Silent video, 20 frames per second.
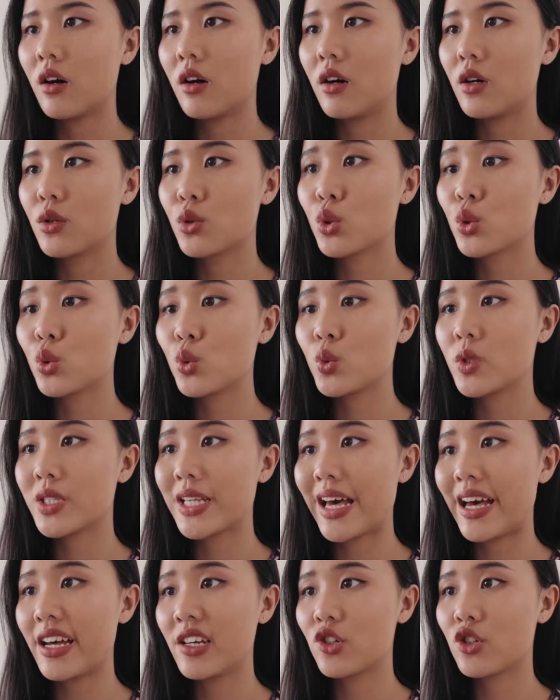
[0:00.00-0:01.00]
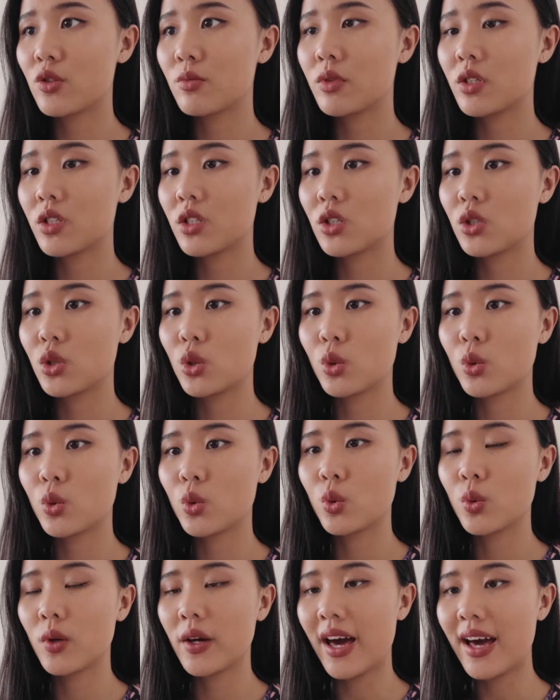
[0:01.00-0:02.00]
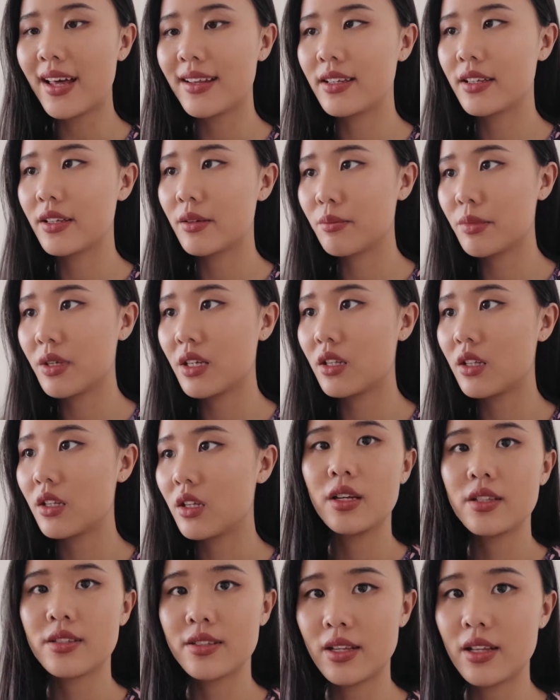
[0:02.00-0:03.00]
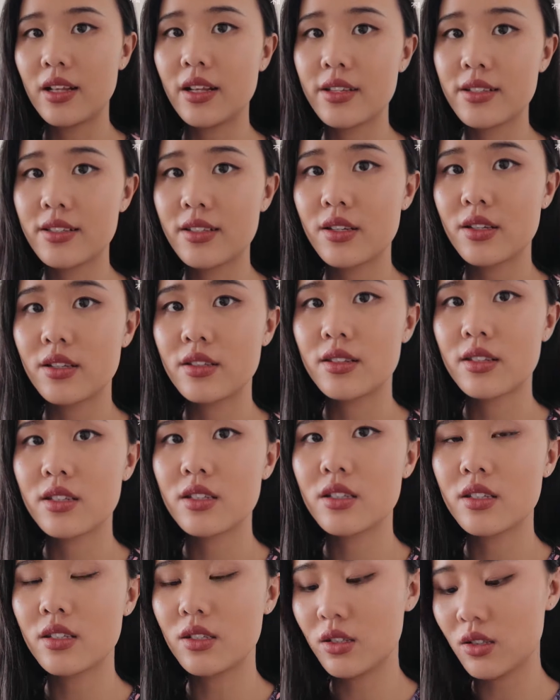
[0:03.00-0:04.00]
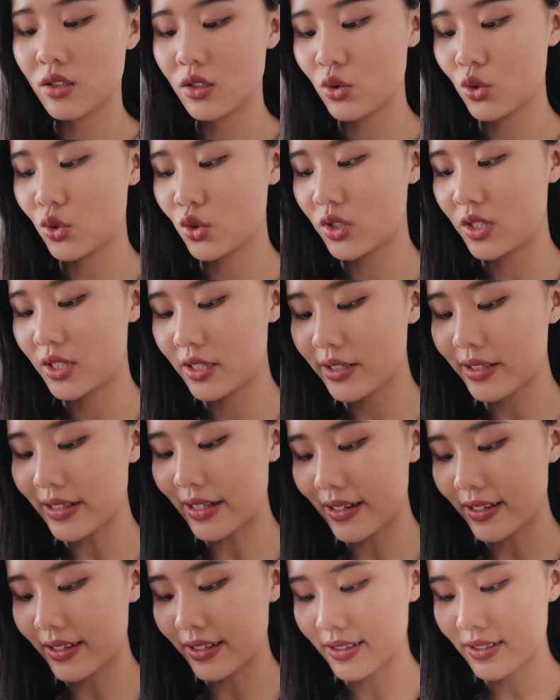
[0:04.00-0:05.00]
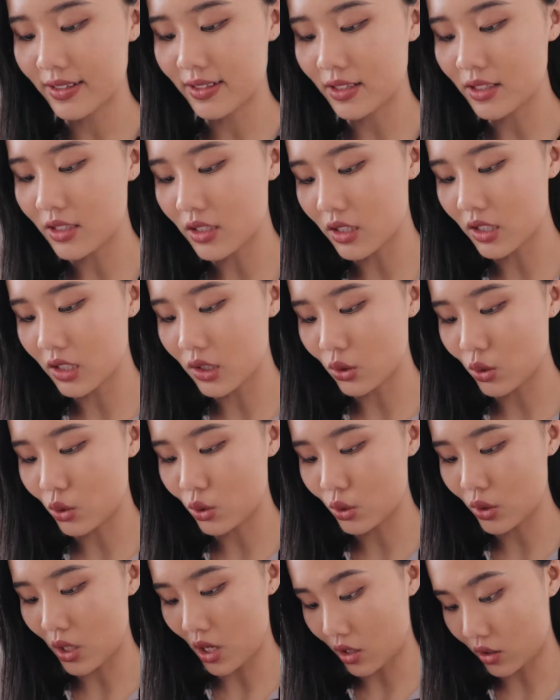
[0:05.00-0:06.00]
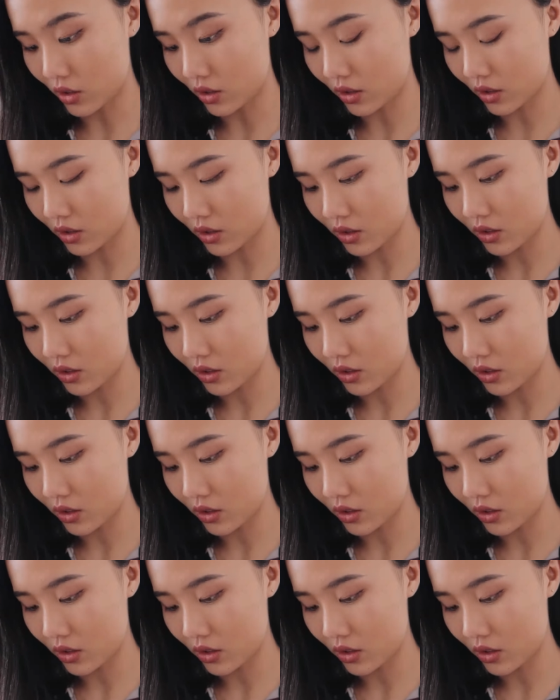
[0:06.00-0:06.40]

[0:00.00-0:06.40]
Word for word: 啊，素材什么的都看了一遍，写了一些自己，就是记下了一些自己需要的。